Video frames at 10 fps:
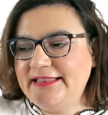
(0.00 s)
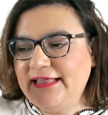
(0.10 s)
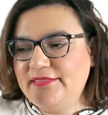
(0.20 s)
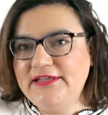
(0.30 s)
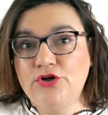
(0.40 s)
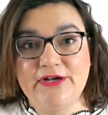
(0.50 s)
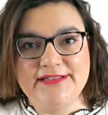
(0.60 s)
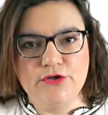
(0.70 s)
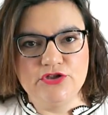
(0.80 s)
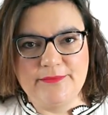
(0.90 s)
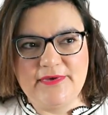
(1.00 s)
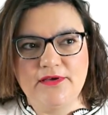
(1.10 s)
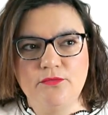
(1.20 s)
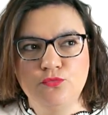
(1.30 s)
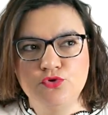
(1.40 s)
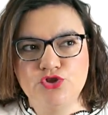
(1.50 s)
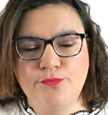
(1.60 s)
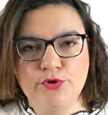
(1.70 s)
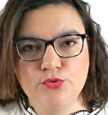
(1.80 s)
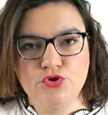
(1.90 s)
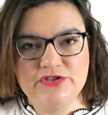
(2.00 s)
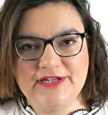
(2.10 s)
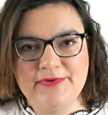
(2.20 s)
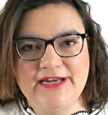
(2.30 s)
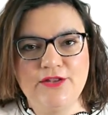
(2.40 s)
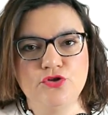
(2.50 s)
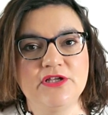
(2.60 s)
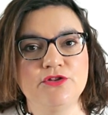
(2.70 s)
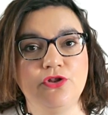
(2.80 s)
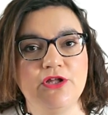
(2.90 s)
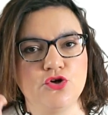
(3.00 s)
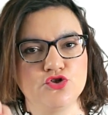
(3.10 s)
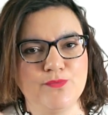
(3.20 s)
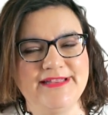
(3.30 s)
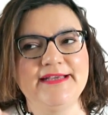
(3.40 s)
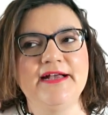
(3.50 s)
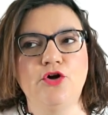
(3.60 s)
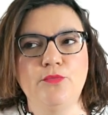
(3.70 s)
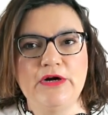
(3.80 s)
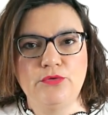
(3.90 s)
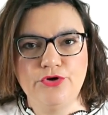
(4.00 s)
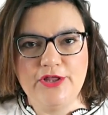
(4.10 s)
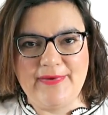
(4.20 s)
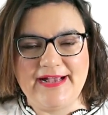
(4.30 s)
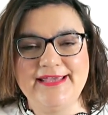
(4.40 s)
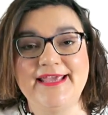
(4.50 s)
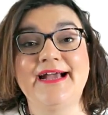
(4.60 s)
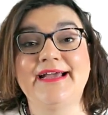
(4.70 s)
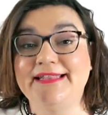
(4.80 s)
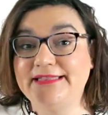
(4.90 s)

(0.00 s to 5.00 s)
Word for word: deciros que tengo también muchos productos terminados, tanto de cosmética como alguno de maquillaje.